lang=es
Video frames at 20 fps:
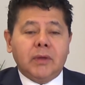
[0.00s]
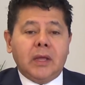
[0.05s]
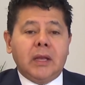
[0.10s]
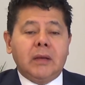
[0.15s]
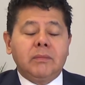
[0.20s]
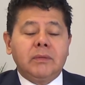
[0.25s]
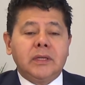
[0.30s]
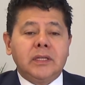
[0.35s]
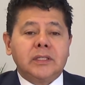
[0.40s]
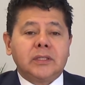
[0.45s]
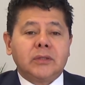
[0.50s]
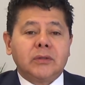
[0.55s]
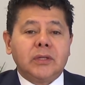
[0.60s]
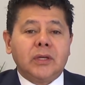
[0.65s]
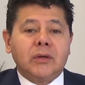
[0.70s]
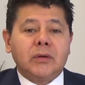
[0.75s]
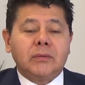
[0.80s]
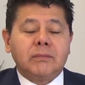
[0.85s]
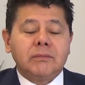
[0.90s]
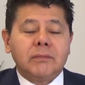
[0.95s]
el ministro
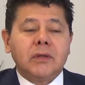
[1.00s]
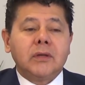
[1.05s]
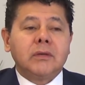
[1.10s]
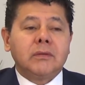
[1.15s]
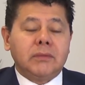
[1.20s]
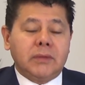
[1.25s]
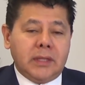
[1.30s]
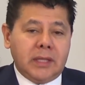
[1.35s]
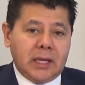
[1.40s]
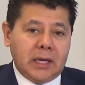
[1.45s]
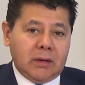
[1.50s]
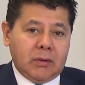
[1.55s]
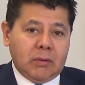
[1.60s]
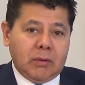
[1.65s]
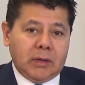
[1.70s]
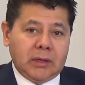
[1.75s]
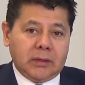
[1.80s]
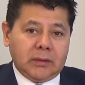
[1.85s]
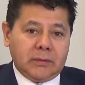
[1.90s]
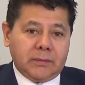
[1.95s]
dijo, de
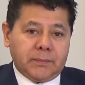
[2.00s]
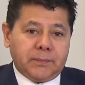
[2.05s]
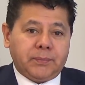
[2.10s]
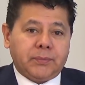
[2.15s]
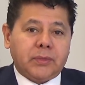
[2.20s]
acuerdo,